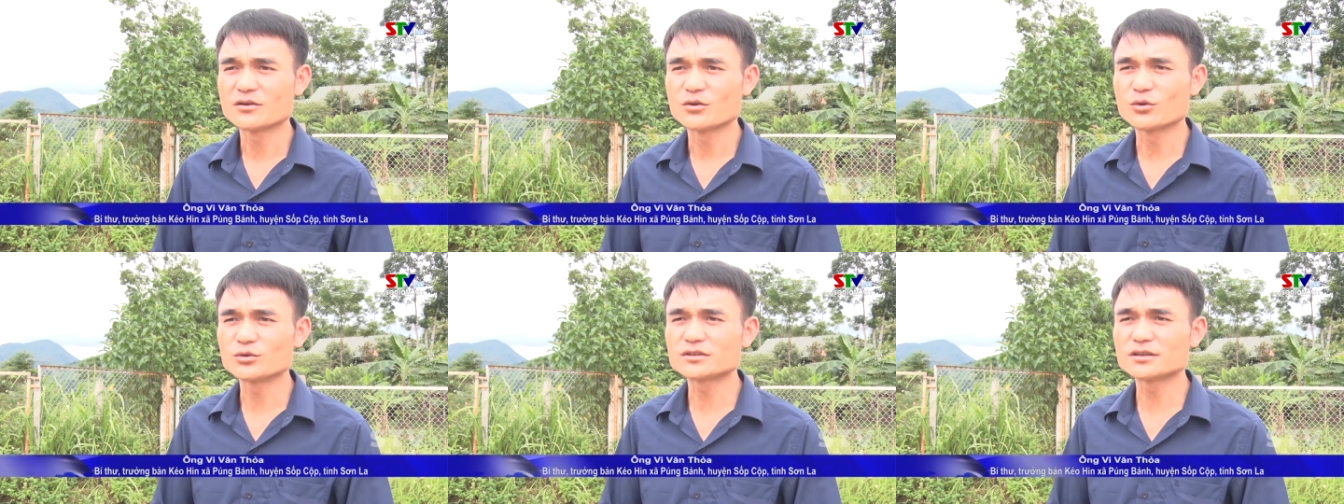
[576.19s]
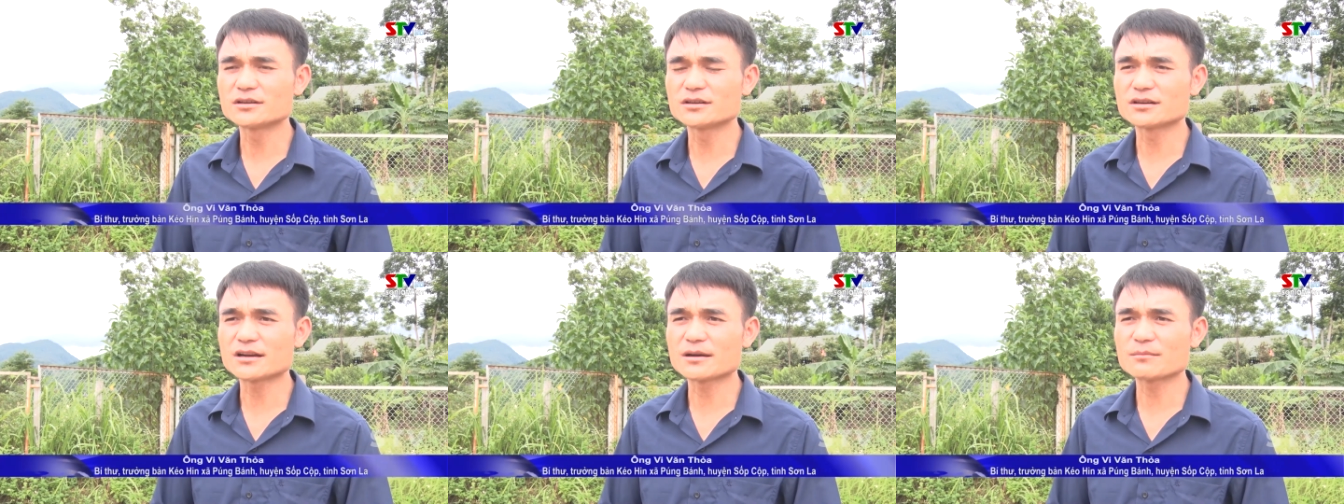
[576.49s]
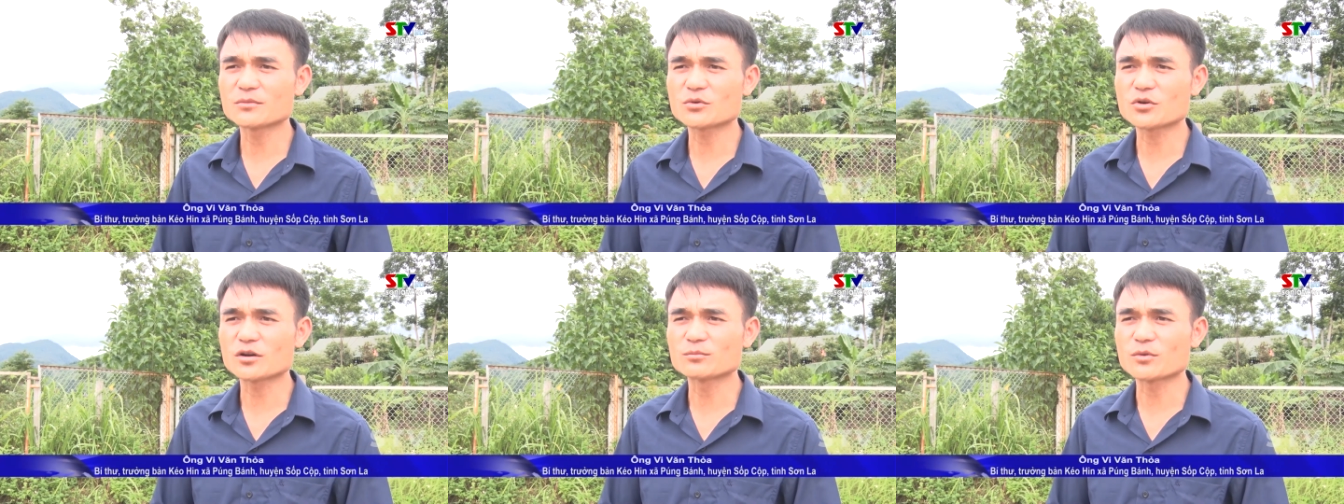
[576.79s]
hỗ trợ
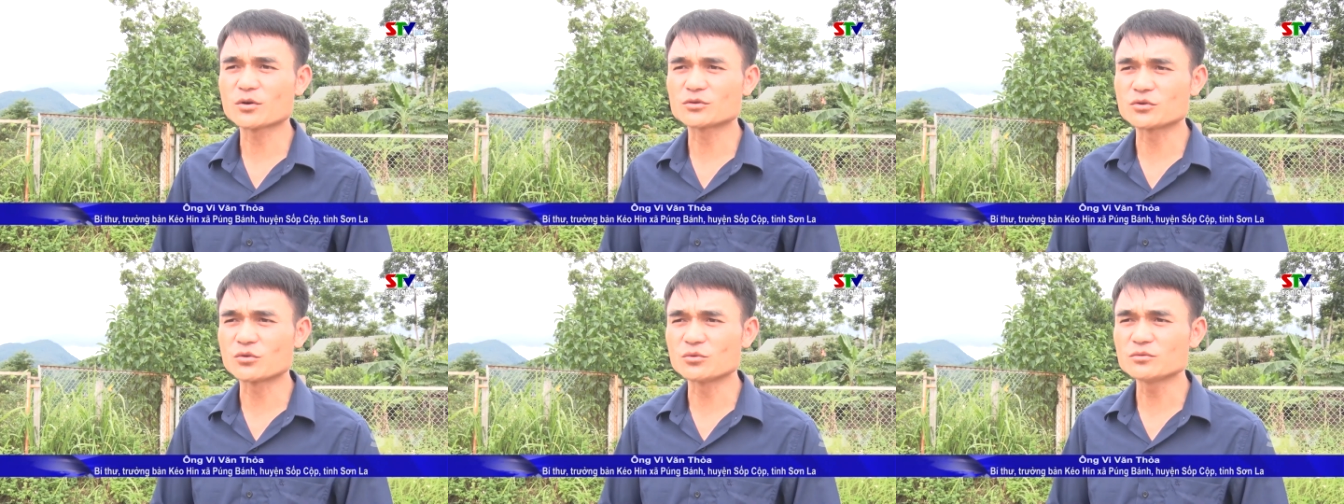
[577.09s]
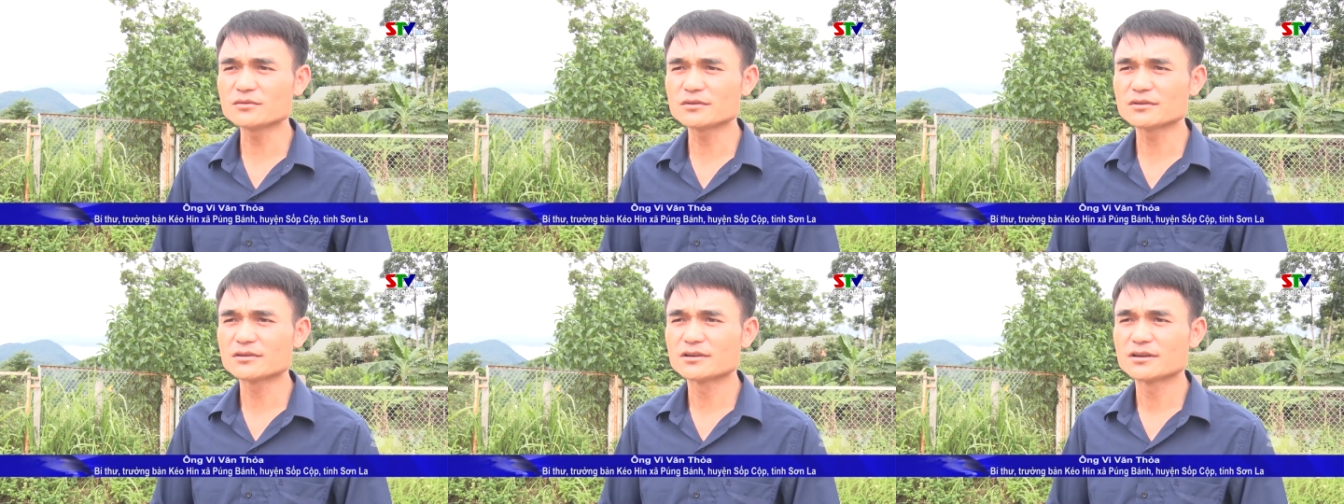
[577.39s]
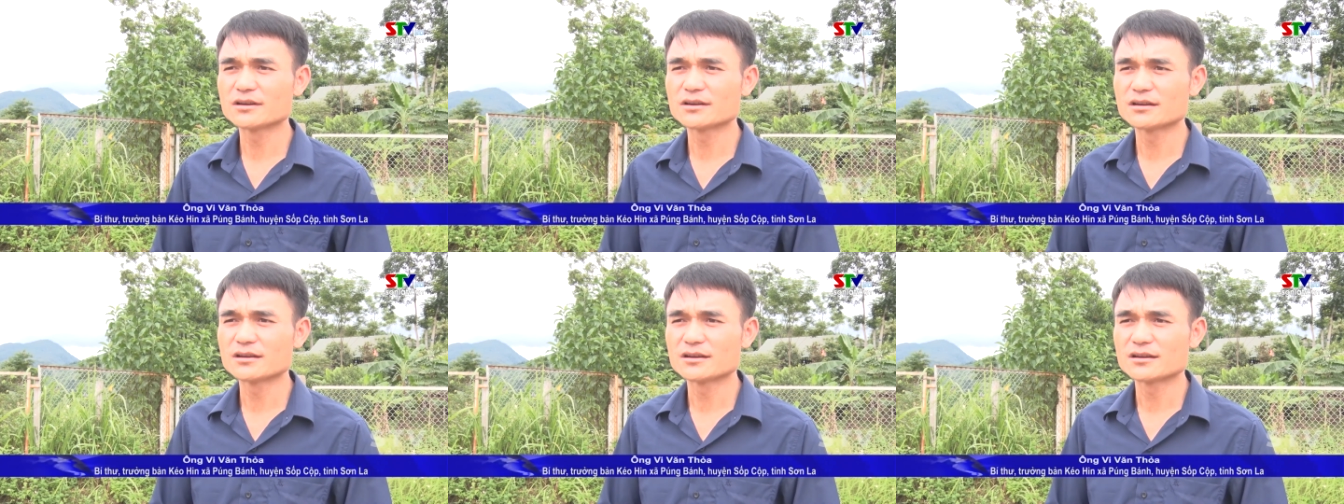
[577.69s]
5 con bò giống
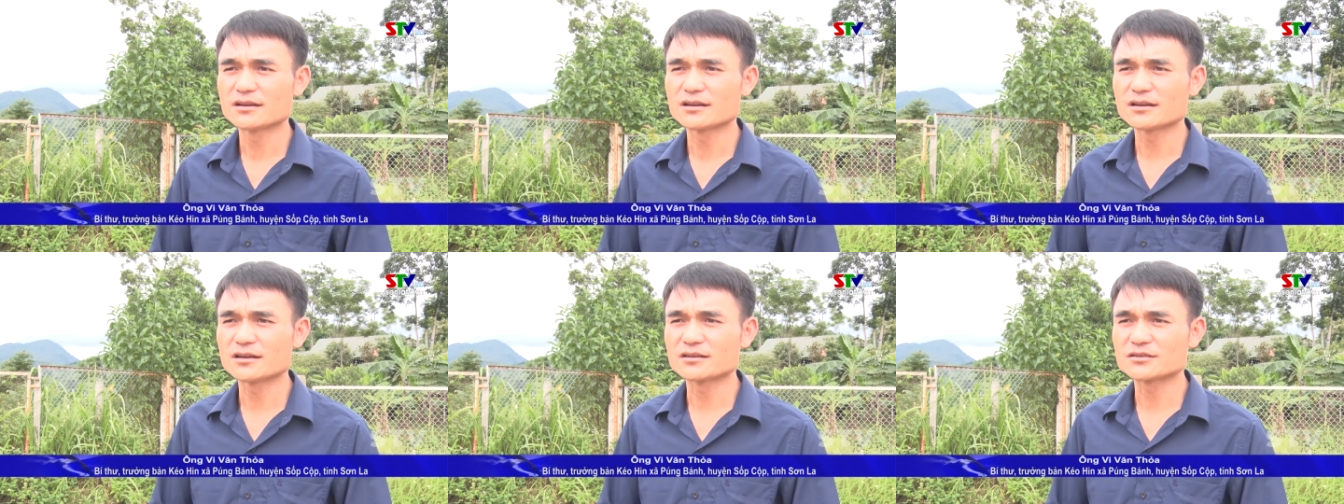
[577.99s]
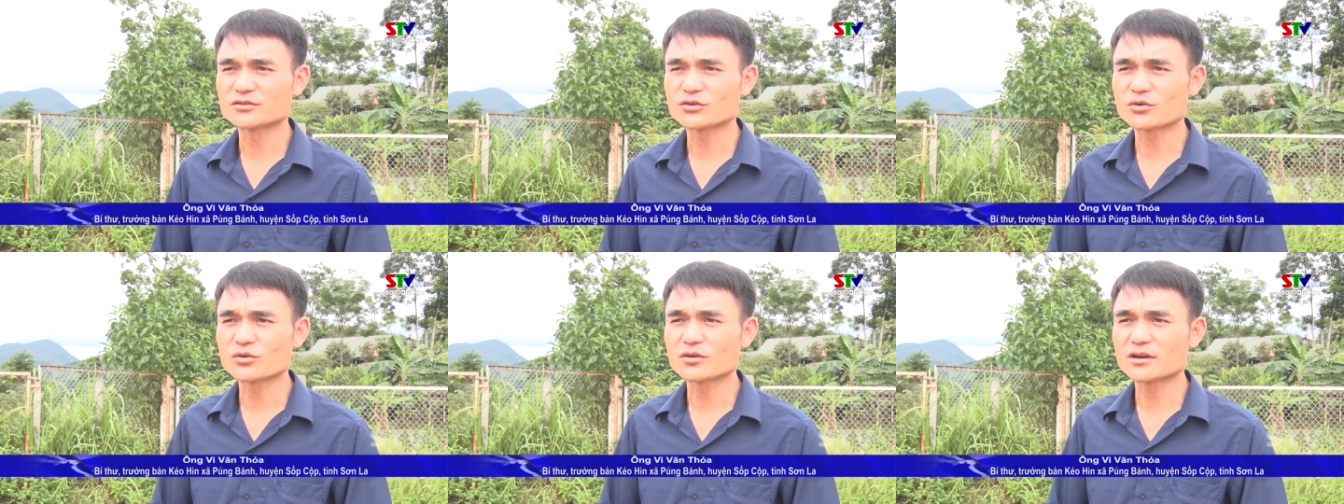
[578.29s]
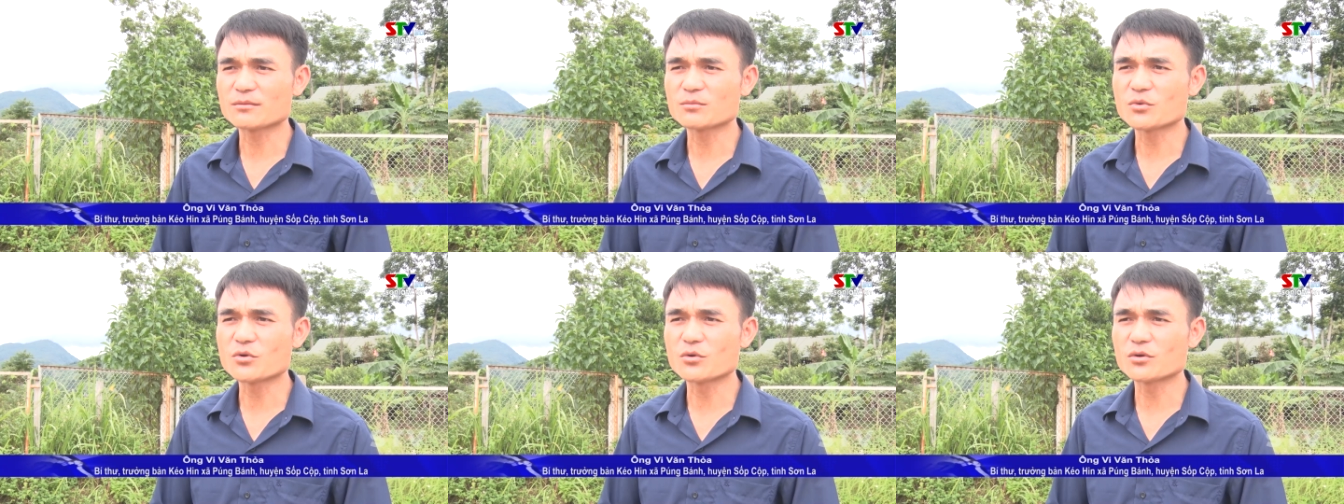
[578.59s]
cho
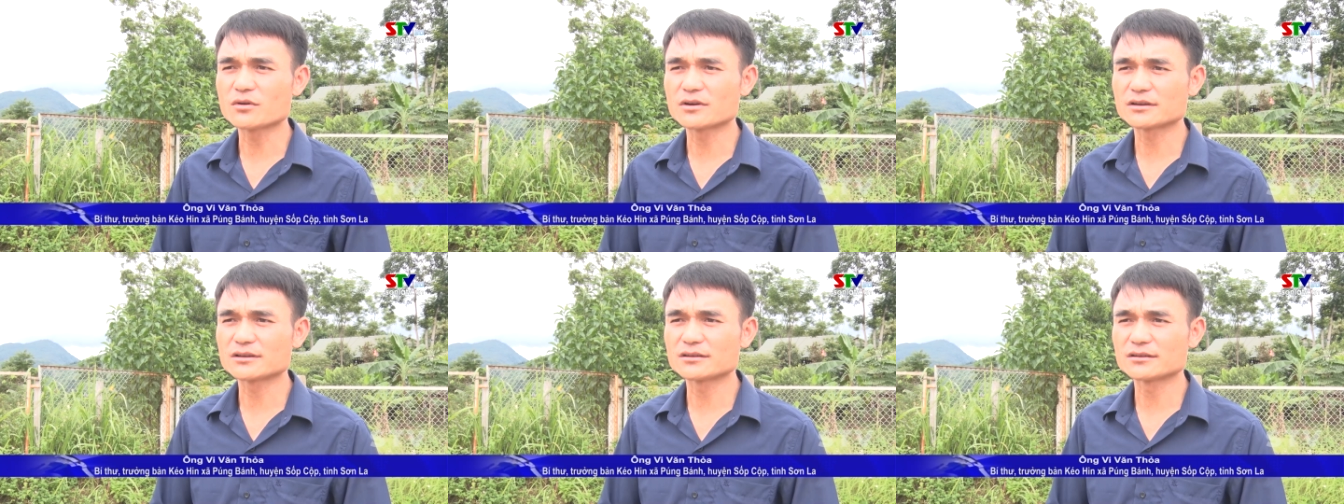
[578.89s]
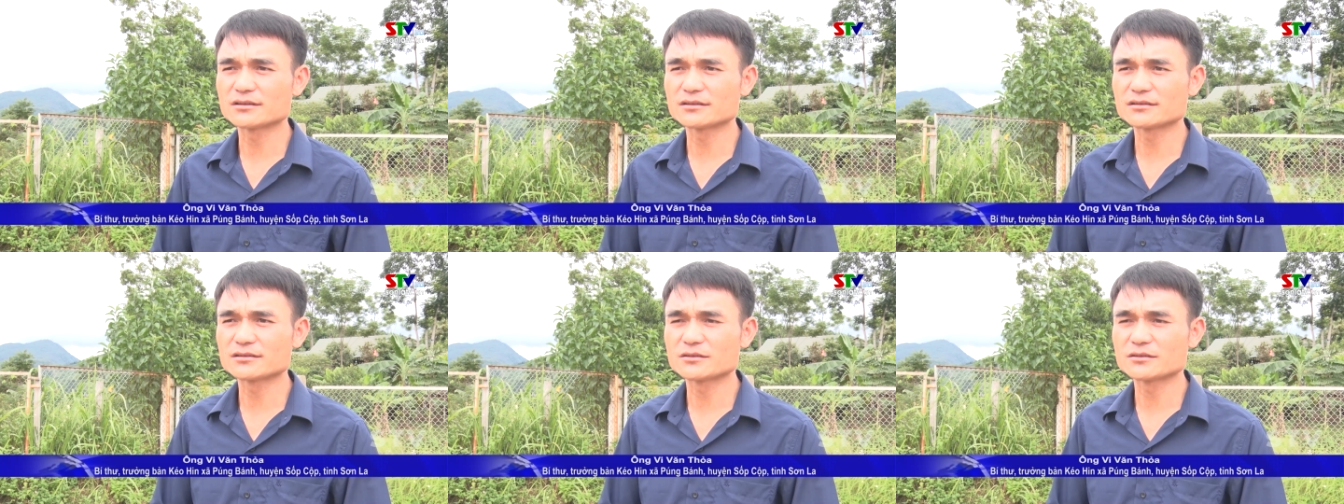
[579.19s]
5 hộ được ừ,